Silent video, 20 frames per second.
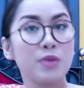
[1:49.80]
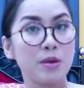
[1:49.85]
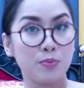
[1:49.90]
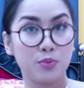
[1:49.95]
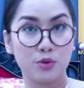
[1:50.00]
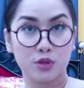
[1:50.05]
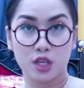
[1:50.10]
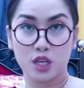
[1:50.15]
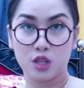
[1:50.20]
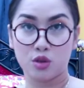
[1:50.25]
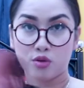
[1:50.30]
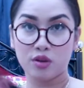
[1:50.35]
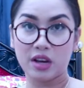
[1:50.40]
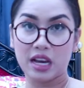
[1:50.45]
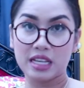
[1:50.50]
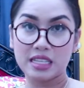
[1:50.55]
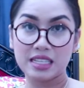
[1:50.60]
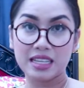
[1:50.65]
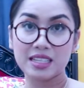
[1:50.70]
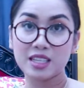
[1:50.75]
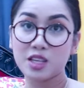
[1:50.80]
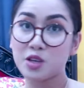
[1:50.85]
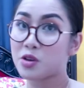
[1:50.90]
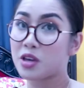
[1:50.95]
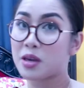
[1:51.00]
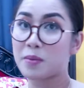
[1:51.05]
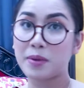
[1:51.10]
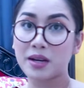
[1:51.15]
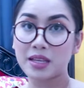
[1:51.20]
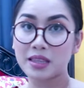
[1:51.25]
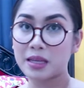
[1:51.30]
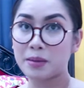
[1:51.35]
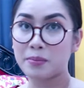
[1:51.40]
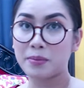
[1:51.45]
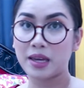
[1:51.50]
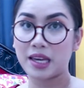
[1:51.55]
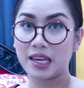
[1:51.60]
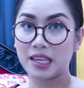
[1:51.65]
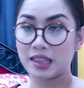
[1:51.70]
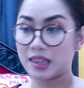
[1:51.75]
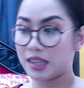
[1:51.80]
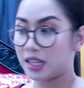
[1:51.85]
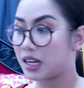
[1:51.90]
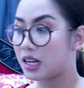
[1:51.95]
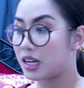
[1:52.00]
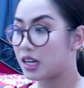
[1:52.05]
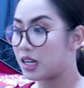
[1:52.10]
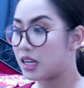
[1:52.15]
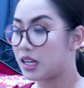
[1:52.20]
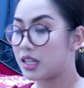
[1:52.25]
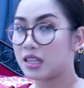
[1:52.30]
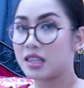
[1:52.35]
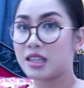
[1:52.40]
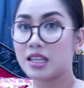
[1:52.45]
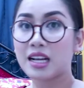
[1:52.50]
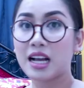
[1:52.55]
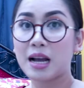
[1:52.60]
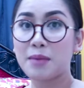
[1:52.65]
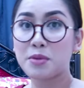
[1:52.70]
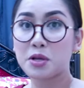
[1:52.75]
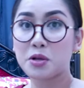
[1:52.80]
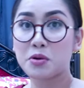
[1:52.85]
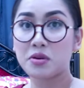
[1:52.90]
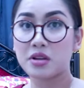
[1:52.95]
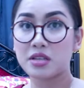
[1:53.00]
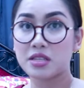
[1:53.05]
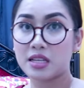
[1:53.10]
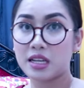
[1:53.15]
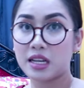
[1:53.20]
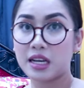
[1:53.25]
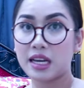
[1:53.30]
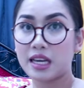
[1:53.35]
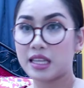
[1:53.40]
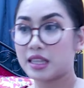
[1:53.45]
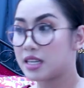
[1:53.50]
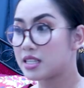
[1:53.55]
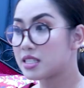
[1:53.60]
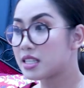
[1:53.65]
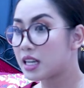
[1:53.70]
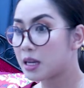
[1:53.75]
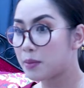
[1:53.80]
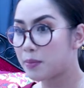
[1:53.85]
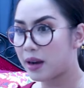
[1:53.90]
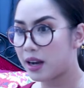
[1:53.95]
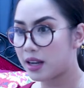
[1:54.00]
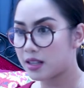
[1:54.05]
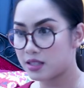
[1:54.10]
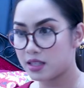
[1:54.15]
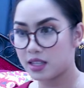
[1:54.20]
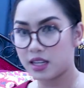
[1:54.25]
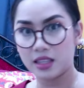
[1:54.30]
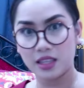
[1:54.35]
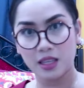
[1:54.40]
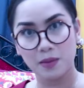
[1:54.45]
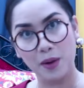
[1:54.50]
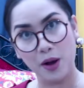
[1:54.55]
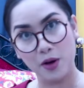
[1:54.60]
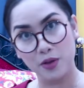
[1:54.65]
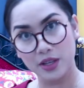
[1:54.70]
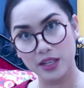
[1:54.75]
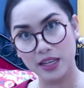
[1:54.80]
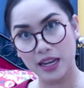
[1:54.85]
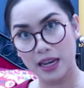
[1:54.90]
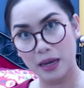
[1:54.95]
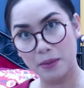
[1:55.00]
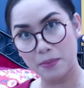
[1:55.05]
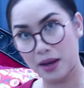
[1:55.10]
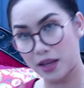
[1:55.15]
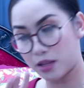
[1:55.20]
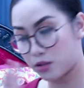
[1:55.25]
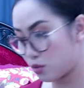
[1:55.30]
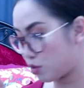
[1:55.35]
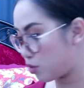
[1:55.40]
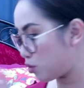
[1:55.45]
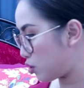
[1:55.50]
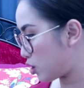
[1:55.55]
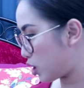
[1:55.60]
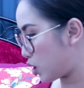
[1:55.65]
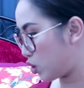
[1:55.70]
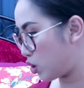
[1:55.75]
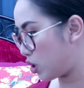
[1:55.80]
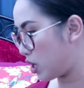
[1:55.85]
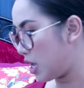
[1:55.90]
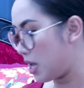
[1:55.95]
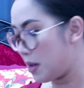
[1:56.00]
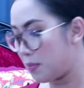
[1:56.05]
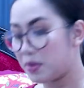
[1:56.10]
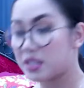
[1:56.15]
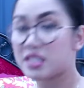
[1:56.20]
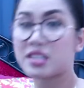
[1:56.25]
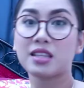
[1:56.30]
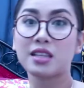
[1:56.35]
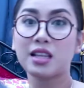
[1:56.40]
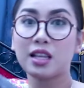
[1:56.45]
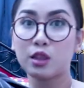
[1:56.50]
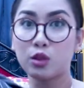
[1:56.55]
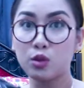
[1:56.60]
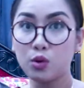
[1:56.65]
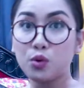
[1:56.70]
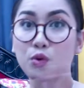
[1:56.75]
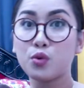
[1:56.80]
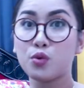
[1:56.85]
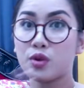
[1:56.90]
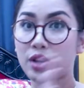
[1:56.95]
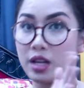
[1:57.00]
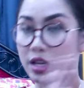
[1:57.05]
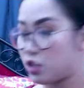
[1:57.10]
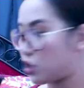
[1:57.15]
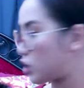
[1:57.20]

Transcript: may puti ito guys. Kasi yung ibang damit, uh, nagamit ko na sila and nasa labahan sila. Hindi pa ako naglalabas. So, yun na yun. Basta tatlo kulay